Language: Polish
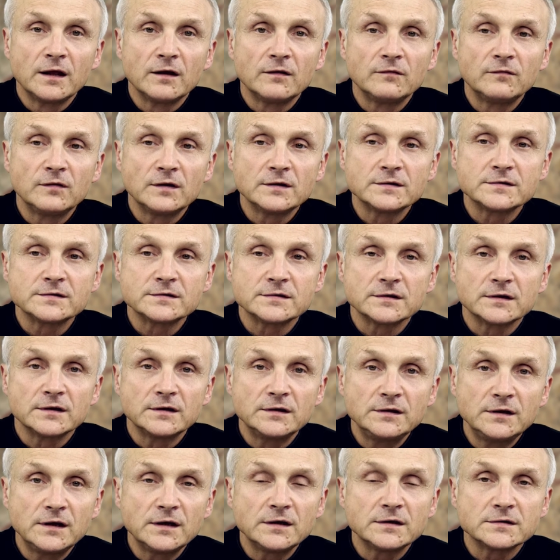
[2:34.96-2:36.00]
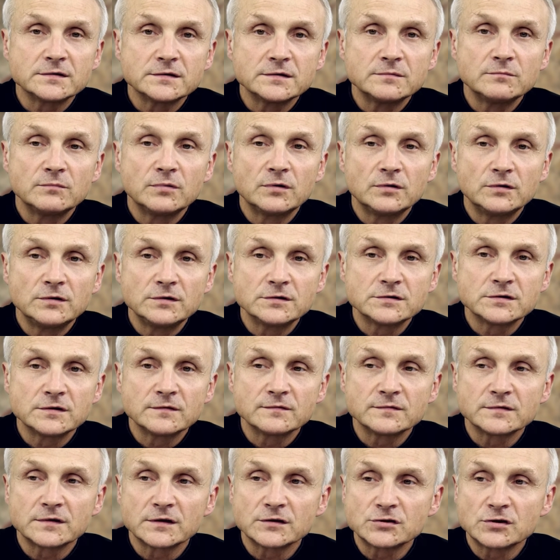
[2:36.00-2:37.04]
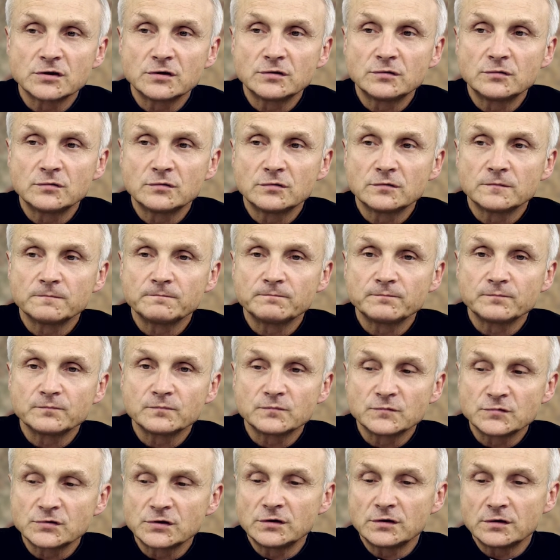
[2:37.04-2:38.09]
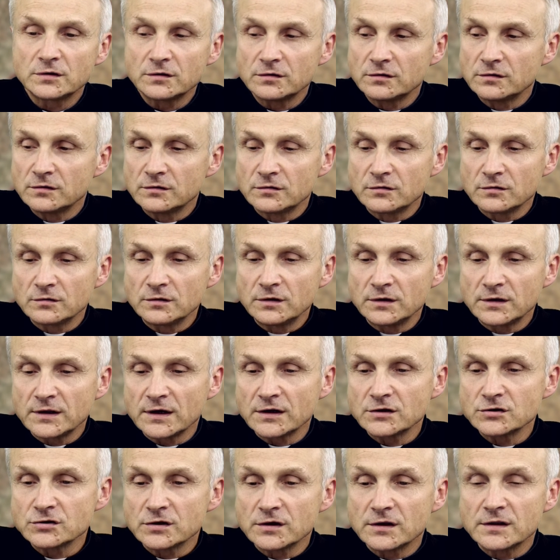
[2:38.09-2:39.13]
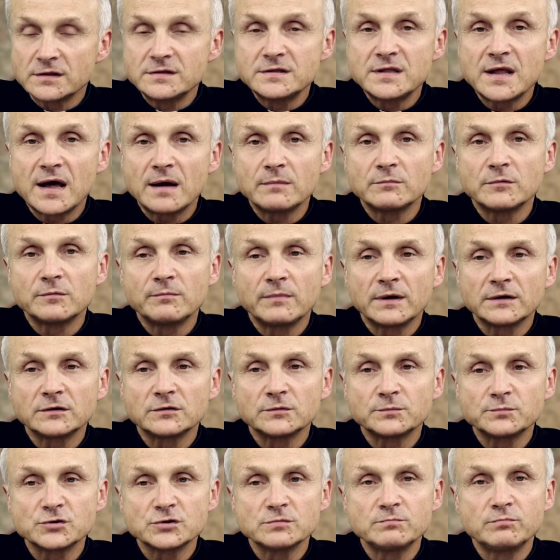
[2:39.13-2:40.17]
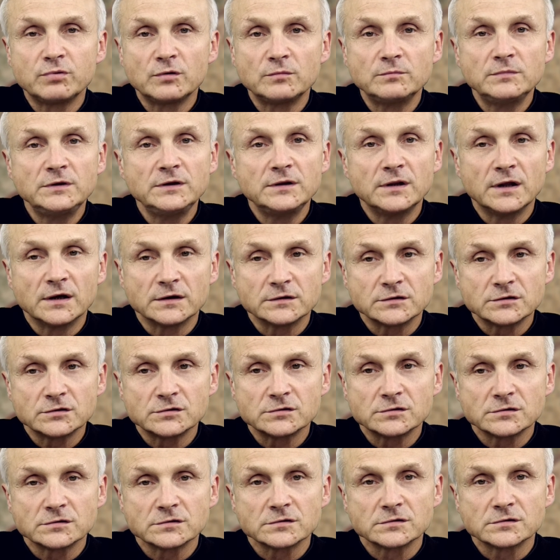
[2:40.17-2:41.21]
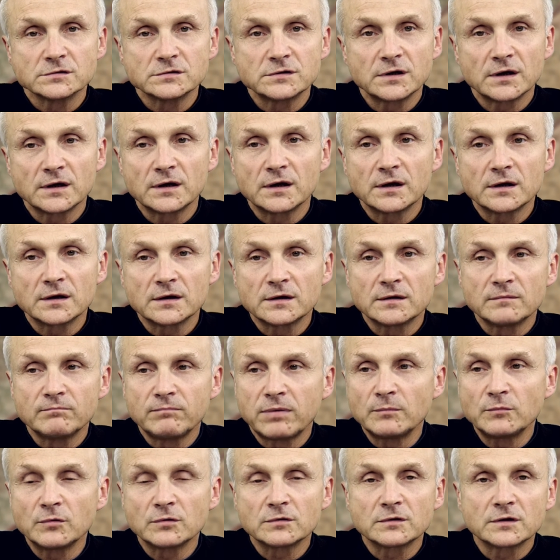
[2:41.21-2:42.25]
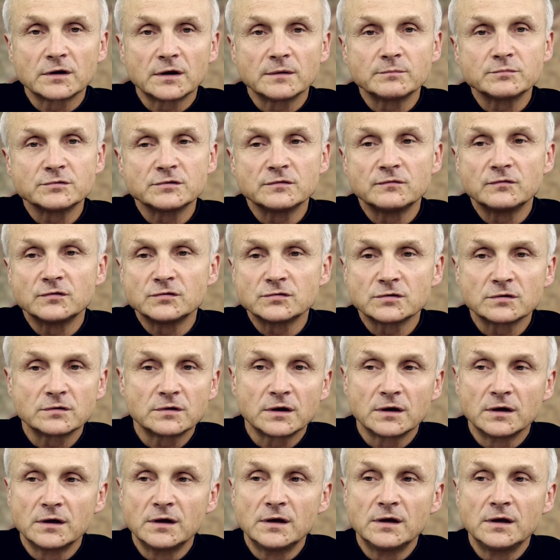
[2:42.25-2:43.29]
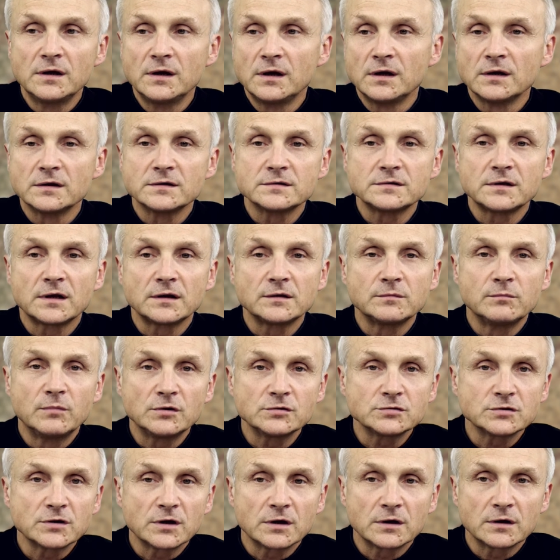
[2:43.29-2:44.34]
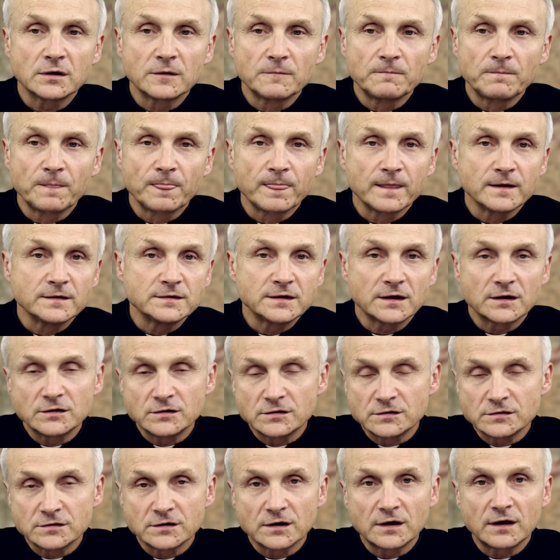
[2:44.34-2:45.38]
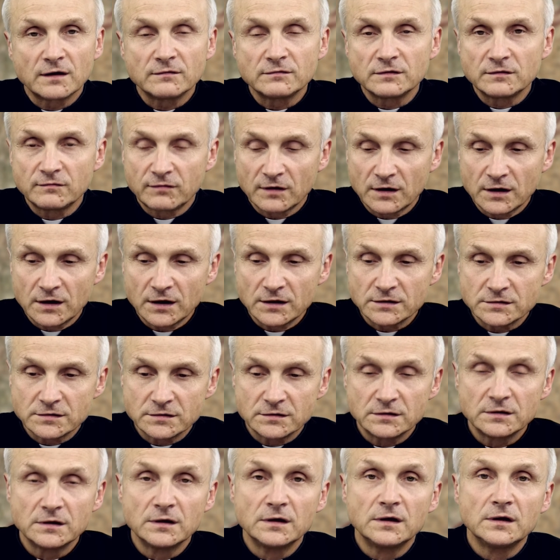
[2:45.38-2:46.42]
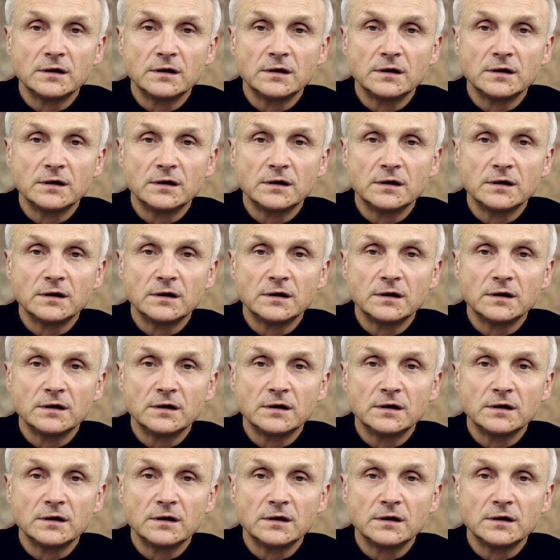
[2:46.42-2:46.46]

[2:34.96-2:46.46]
Więc nie symbolicznie w znaczeniu, że to nie tak, że nam ma to przypominać, tak jak pamiątka przewieziona z nadmorza, z jakichś ciekawych wakacji,